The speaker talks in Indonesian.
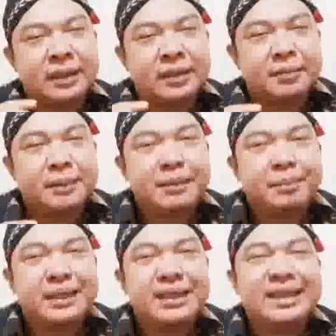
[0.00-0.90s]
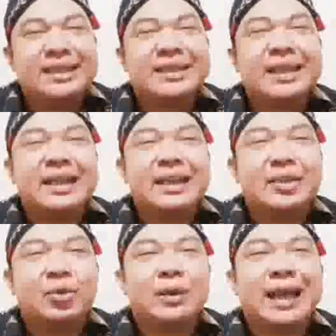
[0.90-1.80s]
mimpi
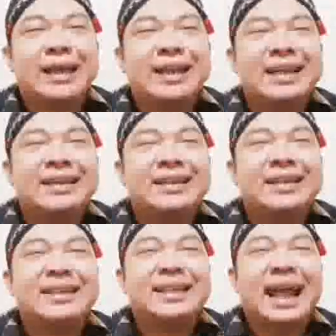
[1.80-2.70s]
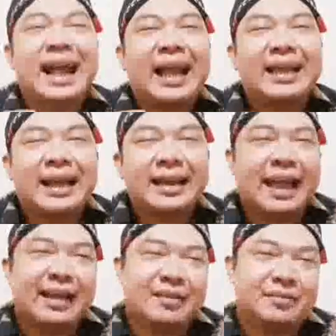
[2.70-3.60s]
dililit ular di tangan
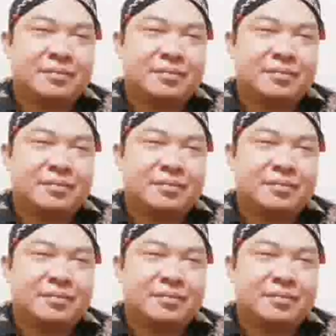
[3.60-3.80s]
Anda,